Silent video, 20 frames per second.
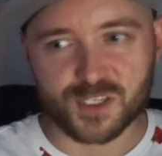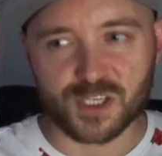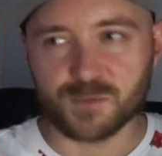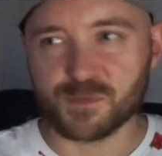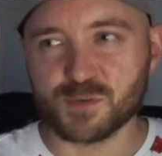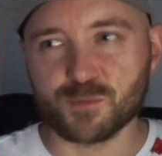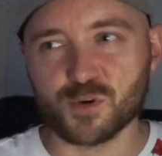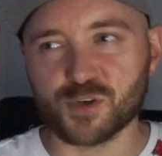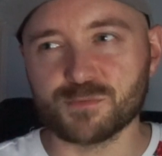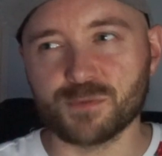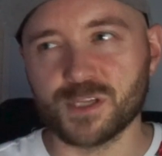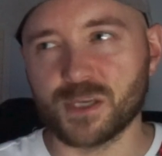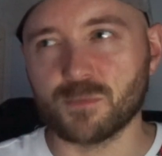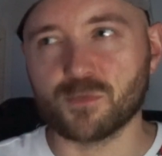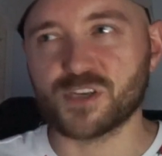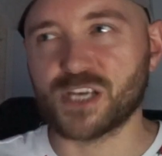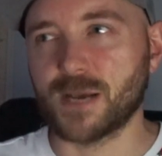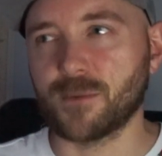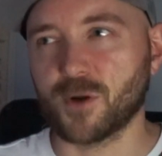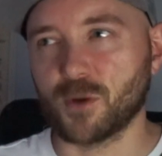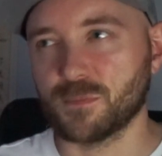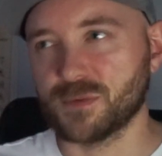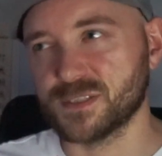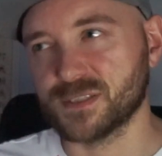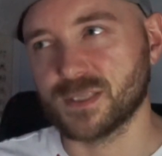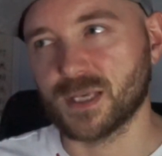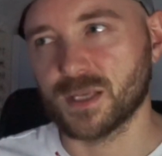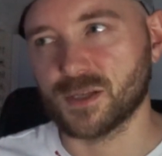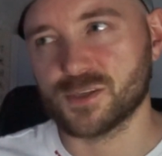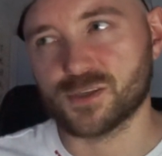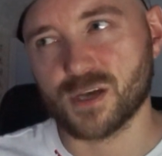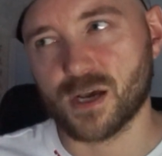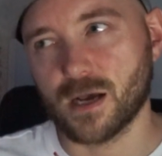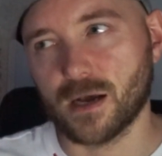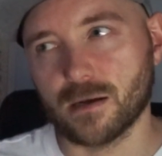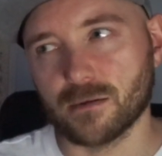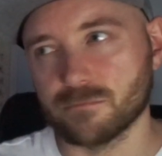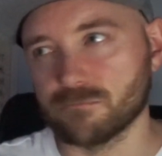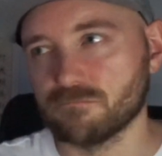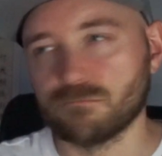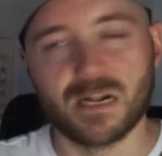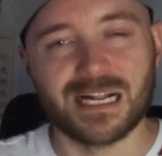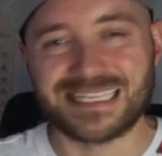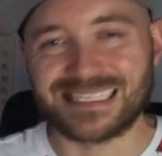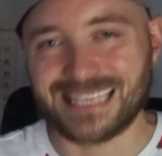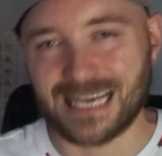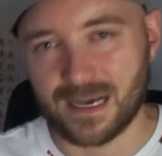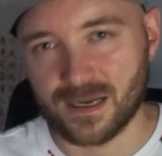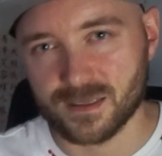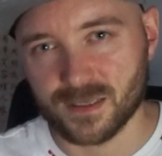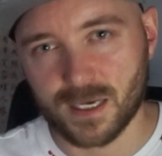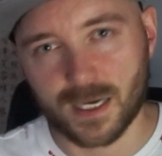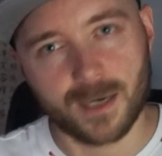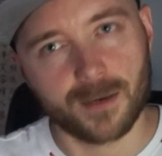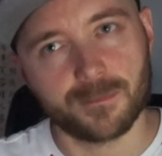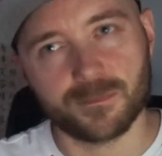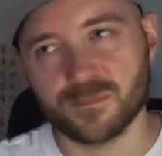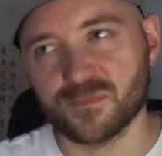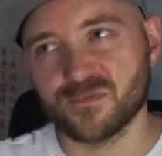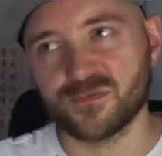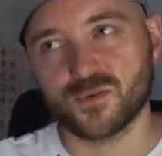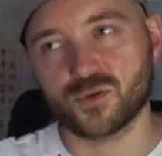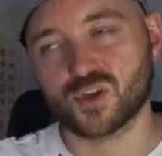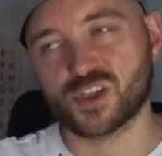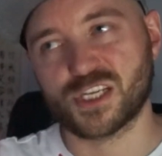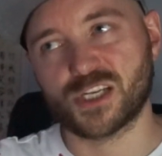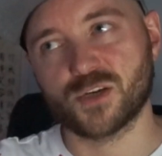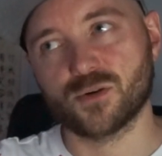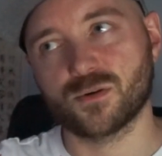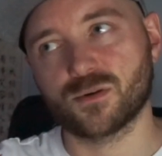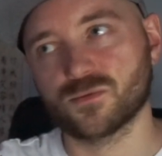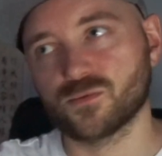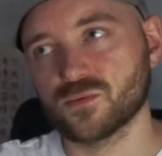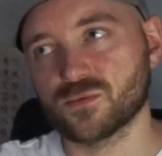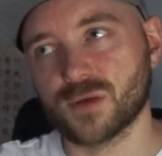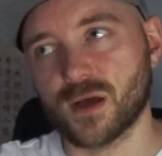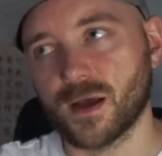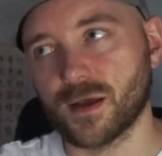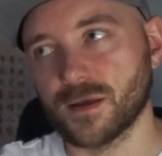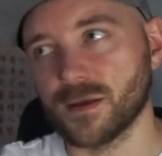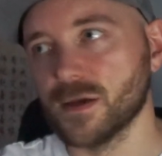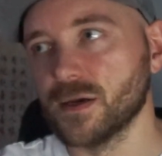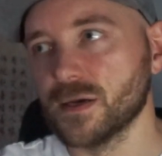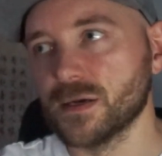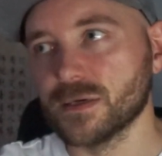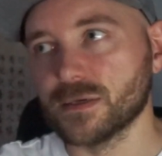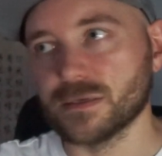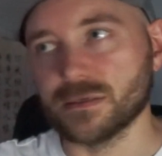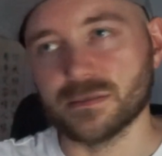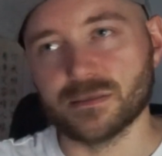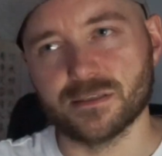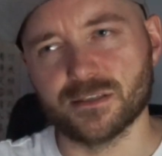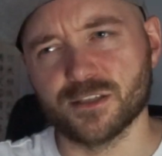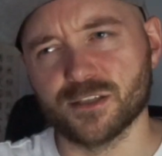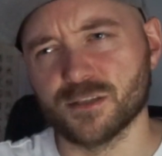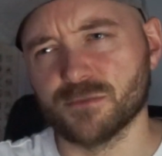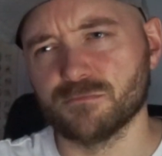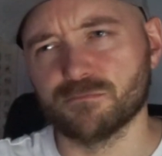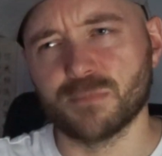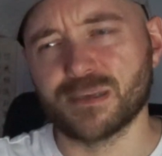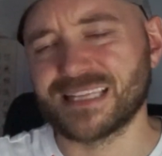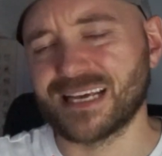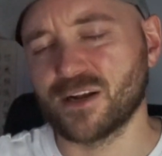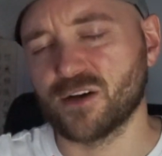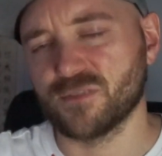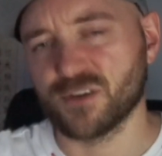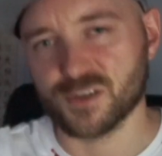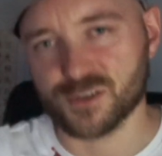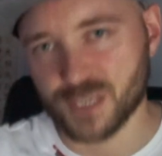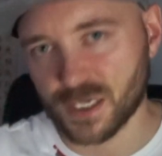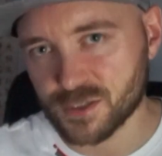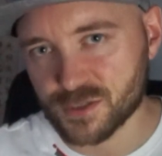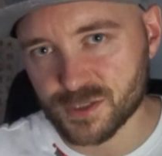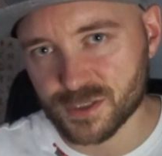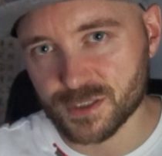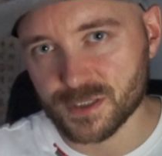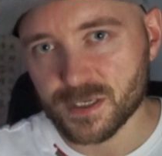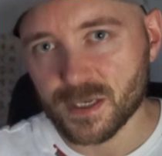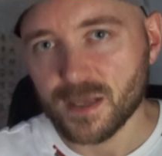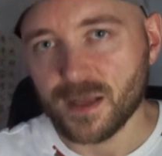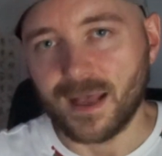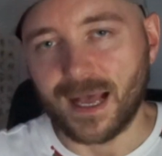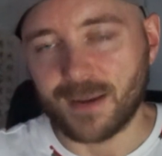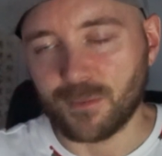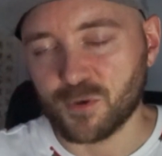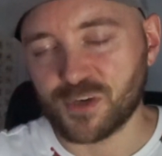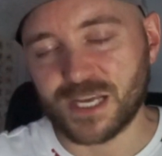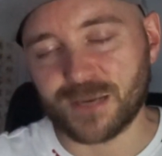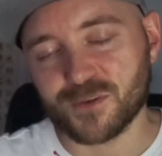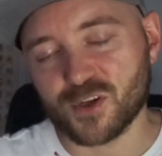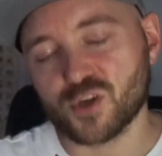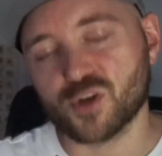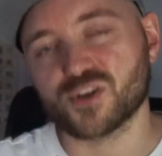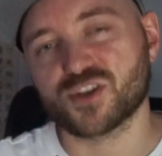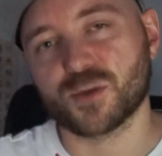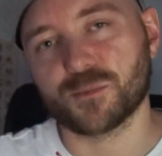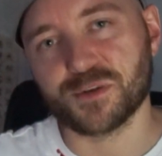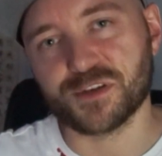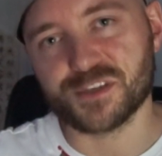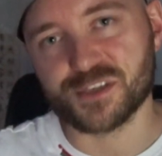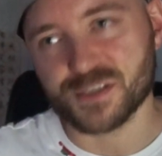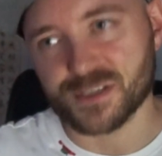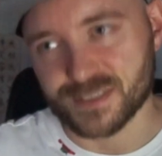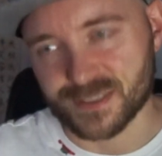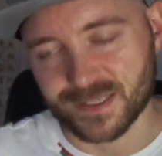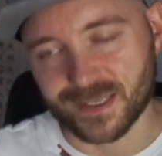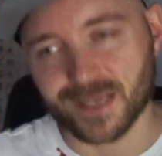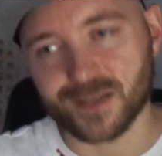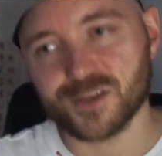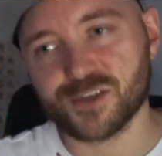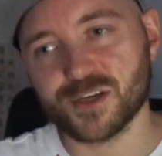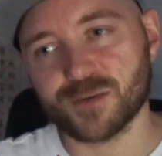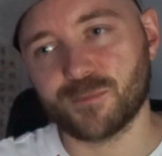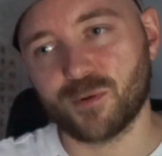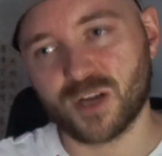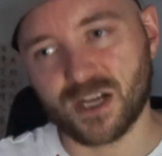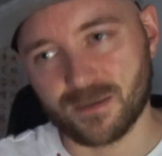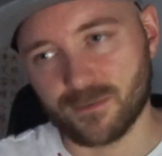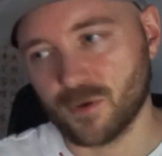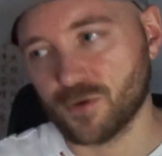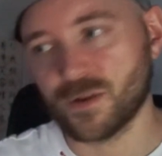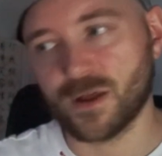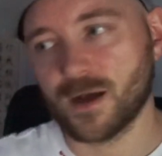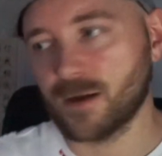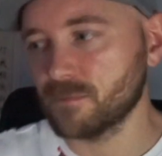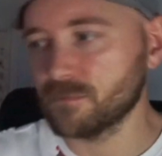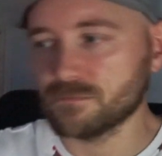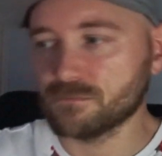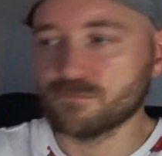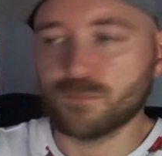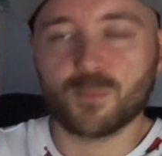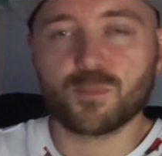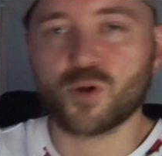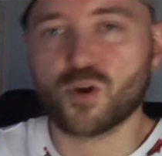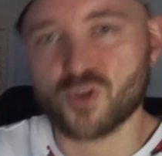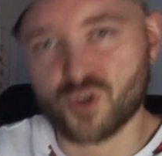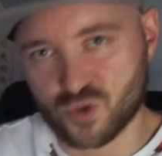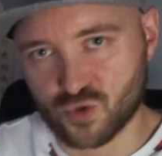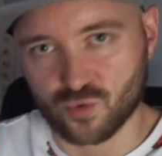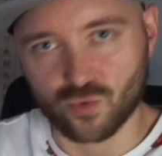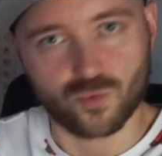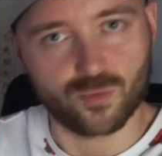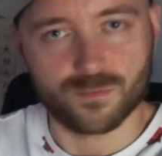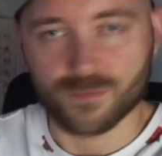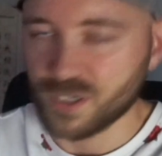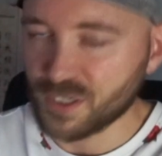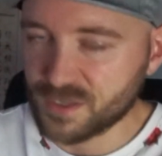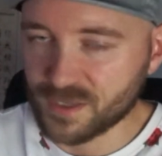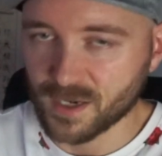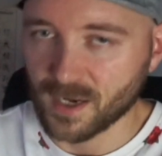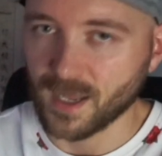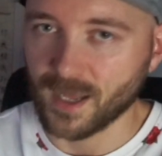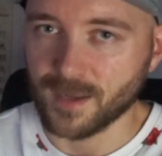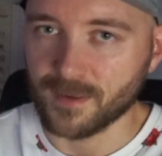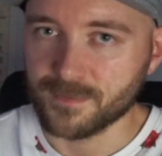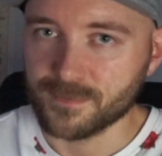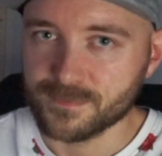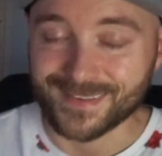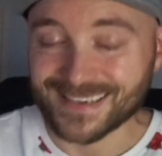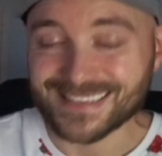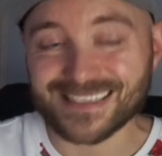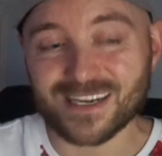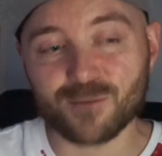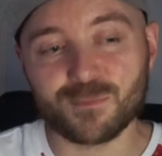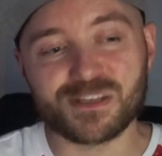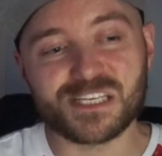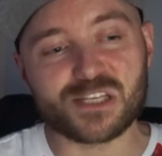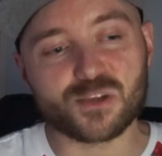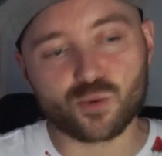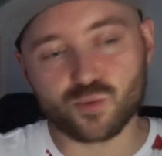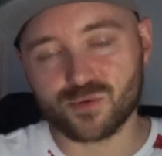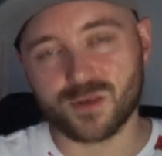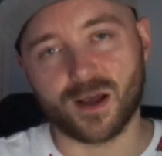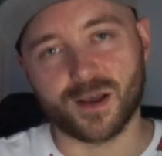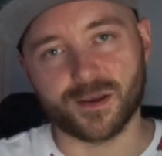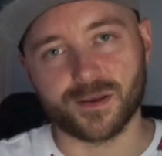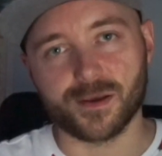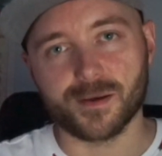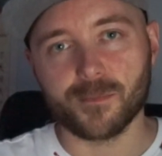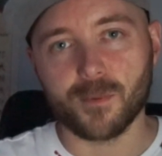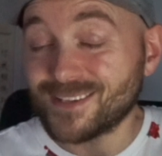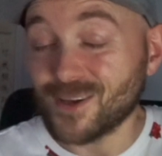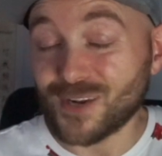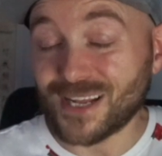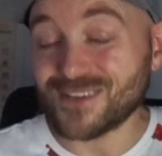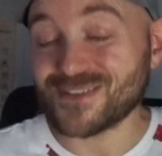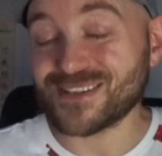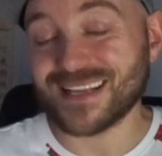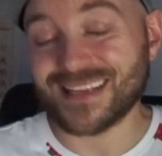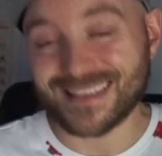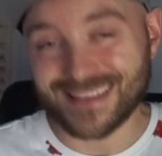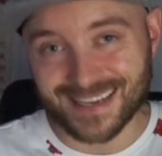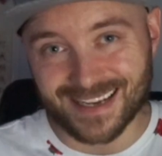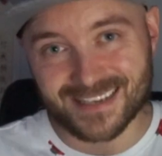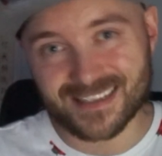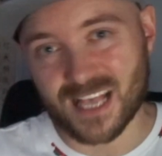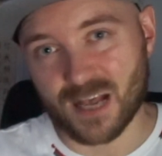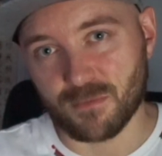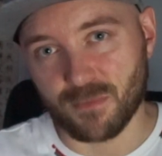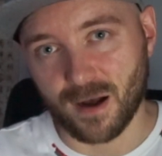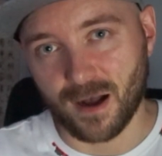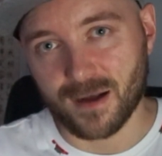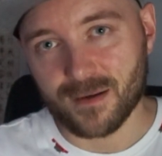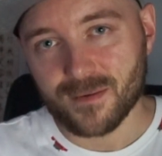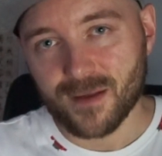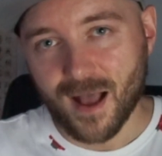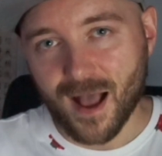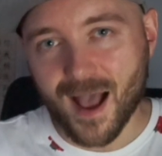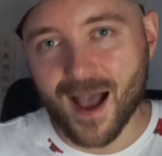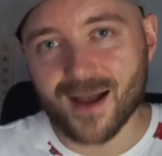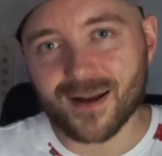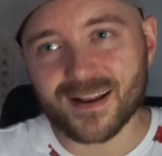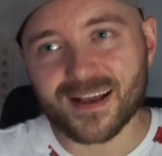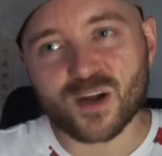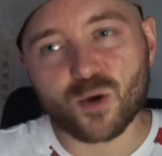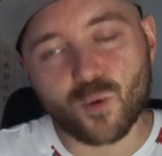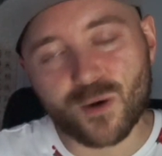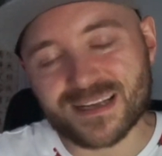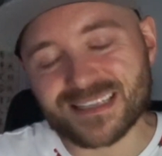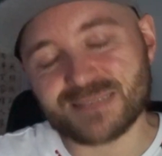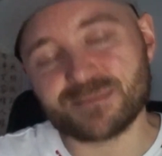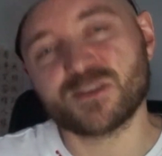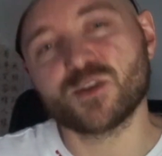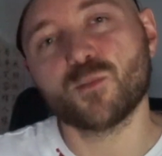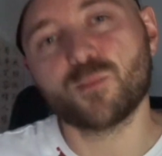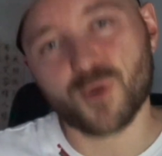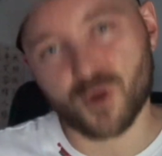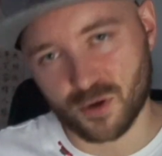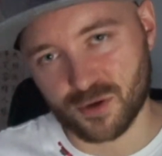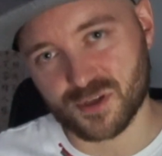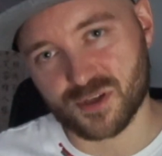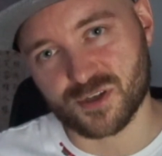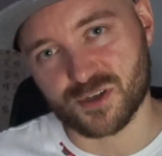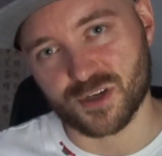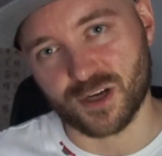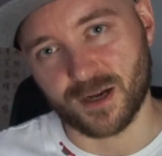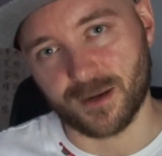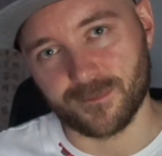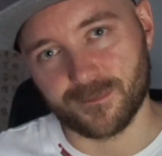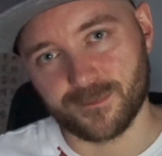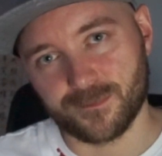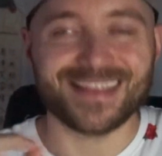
czyli przypuśćmy nie musiałem robić zdjęcia metana w otoczeniu tutaj yy, metalowych rzeczy, a musiałem tylko zrobić zdjęcie Pokemona po prostu i tyle. I tak samo będzie tutaj. Historia zostanie taka sama, ale questy będą prostsze.